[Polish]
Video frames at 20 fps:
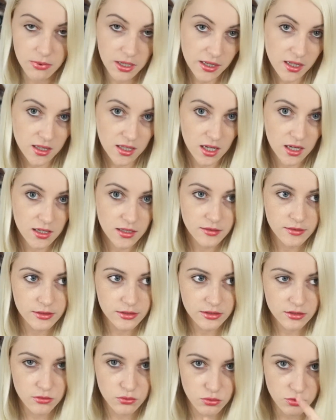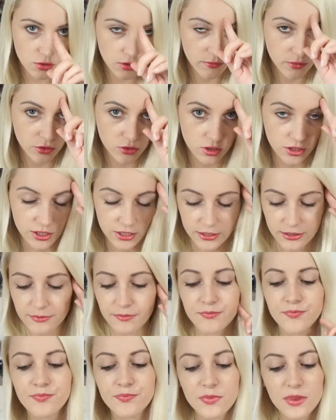pachnie tak e, cytrusowo troszeczkę.
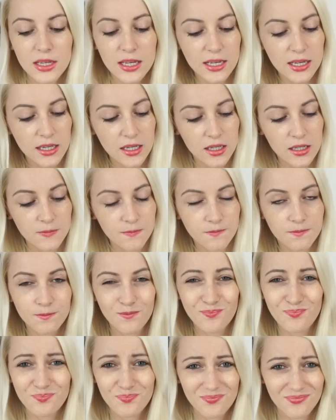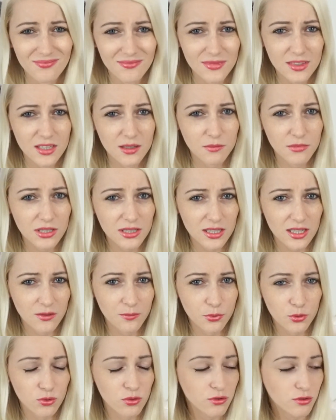Mm, mi tak
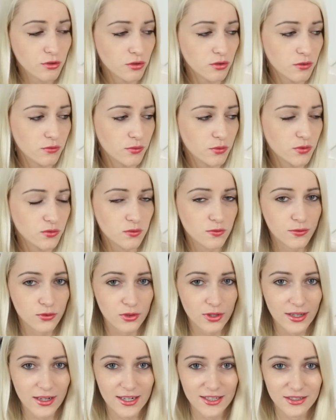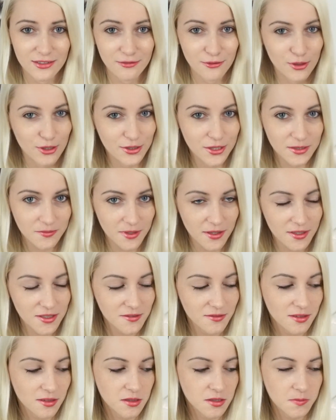produkty do włosów to ja raczej wolę nie zmieniać,
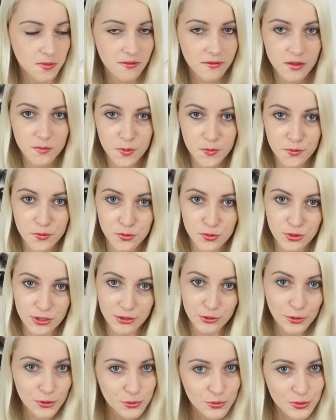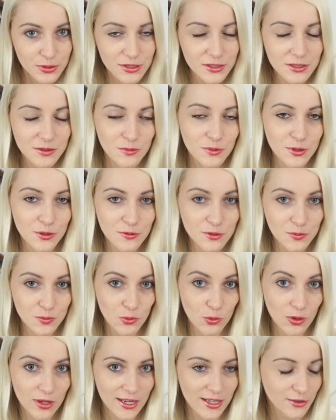więc pewnie powędruję do którejś z moich
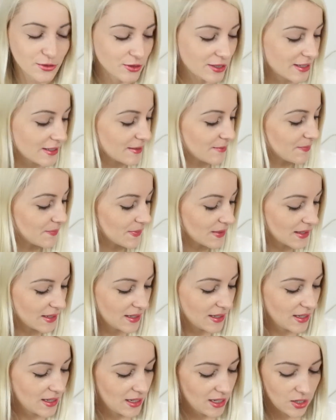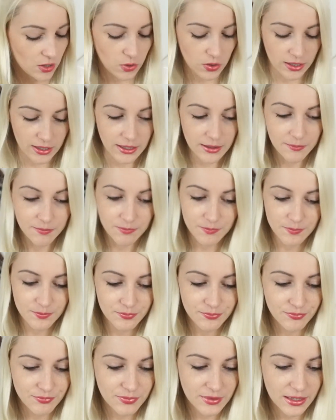współlokatorek. Ok,
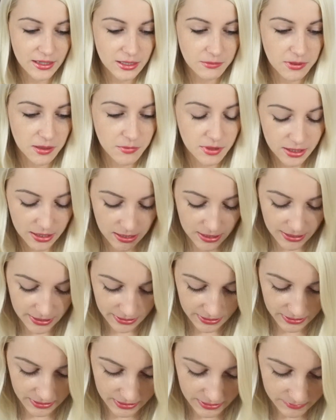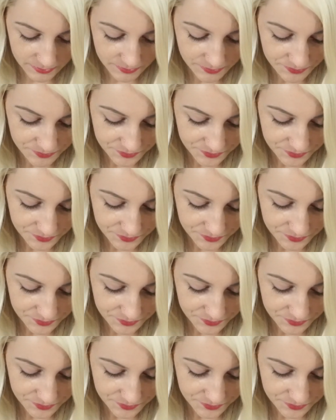mm, dalej mamy Clarena.